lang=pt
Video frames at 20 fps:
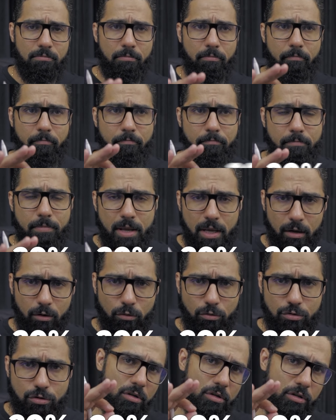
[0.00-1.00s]

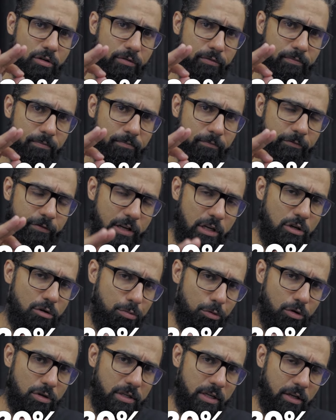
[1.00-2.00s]
menos de
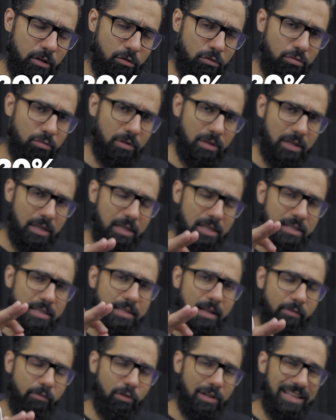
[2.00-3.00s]
20%
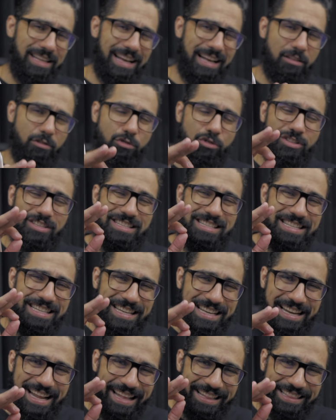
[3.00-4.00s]
estavam ligados
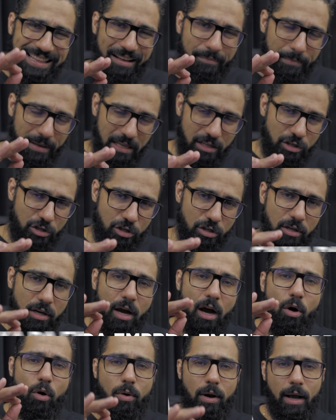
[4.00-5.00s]
diretamente
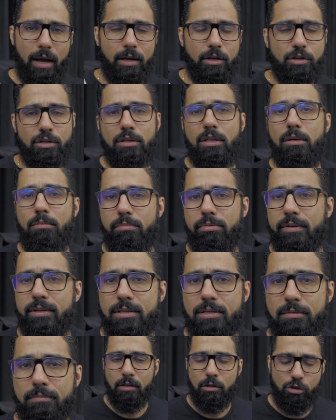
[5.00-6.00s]
ao caixa da
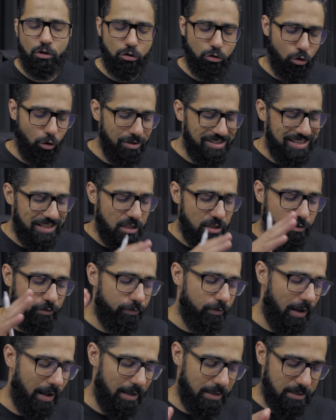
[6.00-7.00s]
empresa. De todas as,
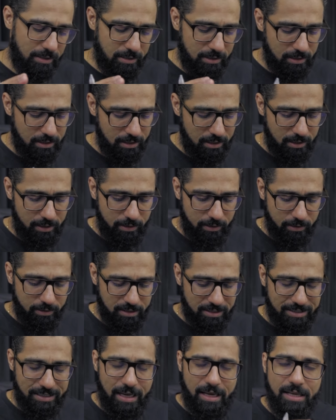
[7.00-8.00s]
as
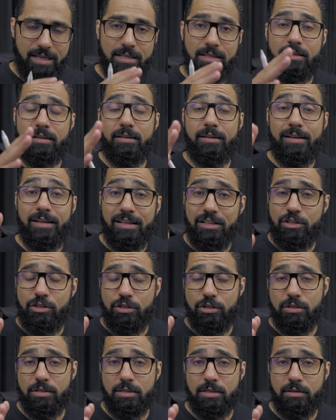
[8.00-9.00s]
seis
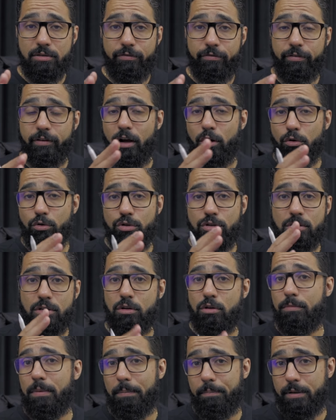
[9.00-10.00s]
grandes fraudes que
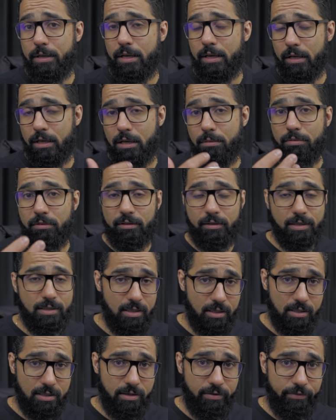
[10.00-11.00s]
eu mapeei aqui para trazer
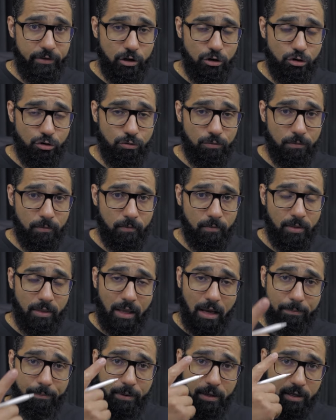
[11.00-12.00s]
nesse vídeo,
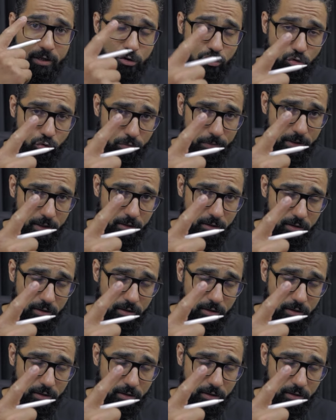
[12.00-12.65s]
apenas uma